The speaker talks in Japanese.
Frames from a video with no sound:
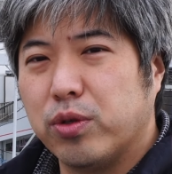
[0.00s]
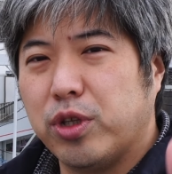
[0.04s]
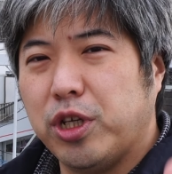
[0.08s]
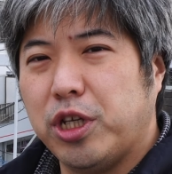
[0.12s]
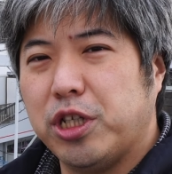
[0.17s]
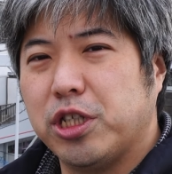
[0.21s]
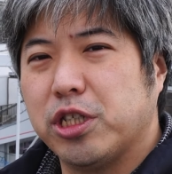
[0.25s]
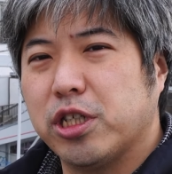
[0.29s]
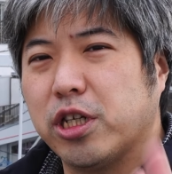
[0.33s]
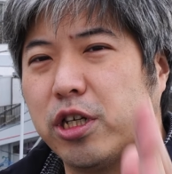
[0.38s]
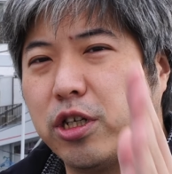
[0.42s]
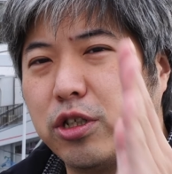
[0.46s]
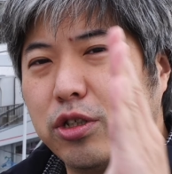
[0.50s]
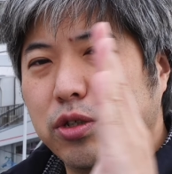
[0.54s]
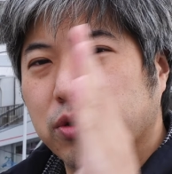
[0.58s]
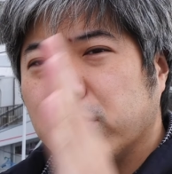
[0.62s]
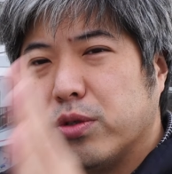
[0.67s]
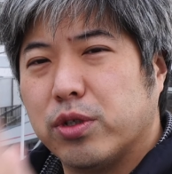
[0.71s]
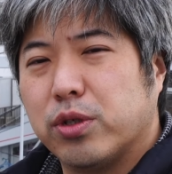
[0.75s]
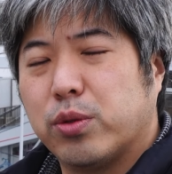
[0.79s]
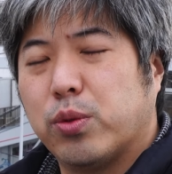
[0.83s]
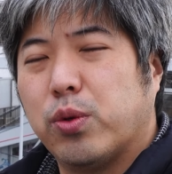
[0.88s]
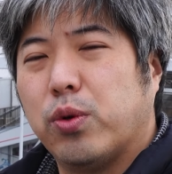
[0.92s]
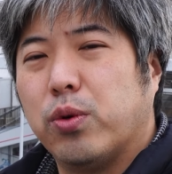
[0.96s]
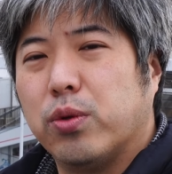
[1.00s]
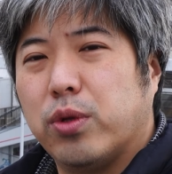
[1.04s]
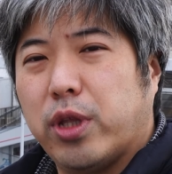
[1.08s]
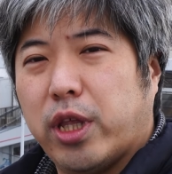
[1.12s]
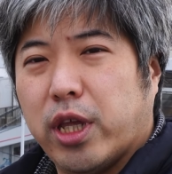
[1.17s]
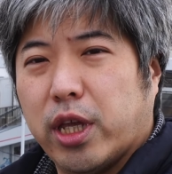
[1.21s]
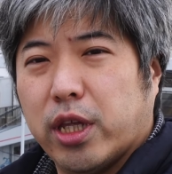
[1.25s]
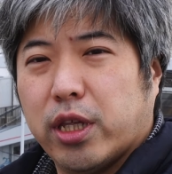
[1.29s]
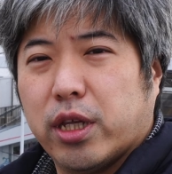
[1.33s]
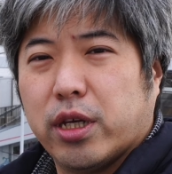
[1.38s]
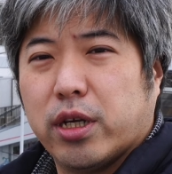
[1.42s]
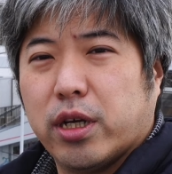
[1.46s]
う DJ アクションでこう
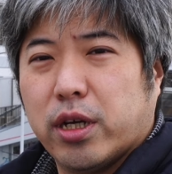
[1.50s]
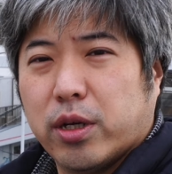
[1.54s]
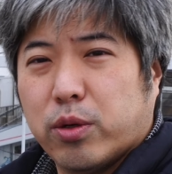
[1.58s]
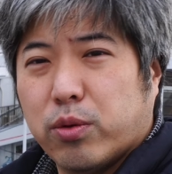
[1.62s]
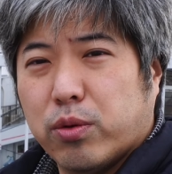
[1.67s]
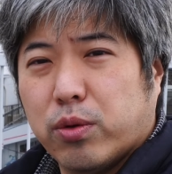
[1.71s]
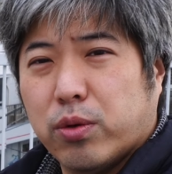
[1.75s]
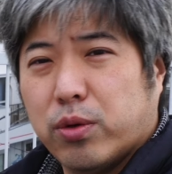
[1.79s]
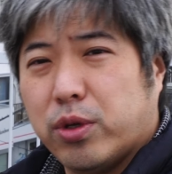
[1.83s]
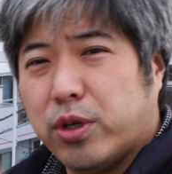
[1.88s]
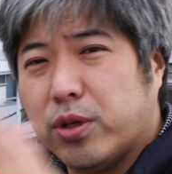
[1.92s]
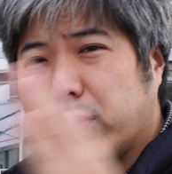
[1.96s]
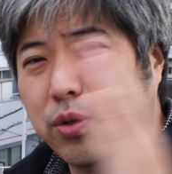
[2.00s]
データがこうい